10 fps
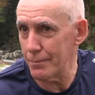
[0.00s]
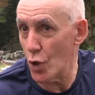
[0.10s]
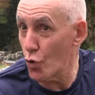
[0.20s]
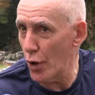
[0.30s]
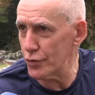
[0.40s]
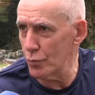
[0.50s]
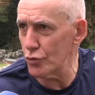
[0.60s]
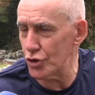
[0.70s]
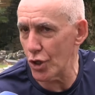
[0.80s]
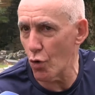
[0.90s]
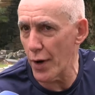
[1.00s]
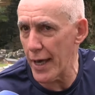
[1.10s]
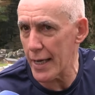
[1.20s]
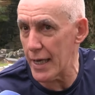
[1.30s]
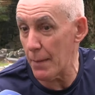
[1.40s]
Eu gosto muito de correr
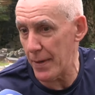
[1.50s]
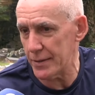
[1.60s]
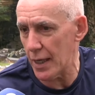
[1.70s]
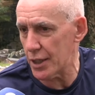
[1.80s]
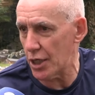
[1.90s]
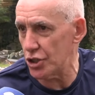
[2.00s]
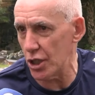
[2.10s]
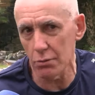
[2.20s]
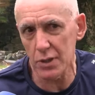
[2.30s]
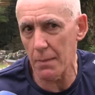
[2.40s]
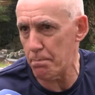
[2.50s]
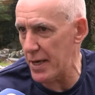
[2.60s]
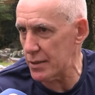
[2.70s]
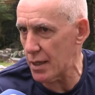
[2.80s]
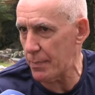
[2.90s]
aqui, apesar de que a gente não tem
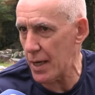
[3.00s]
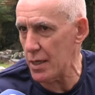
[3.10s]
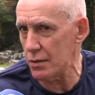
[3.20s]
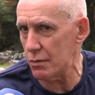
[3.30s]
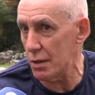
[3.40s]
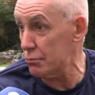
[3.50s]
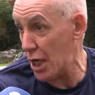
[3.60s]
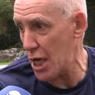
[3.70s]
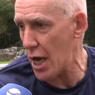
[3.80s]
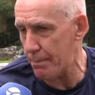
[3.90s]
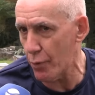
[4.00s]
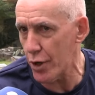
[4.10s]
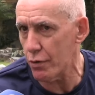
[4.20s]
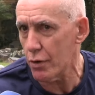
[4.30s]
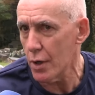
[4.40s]
pista para isso e não tem nem apoio,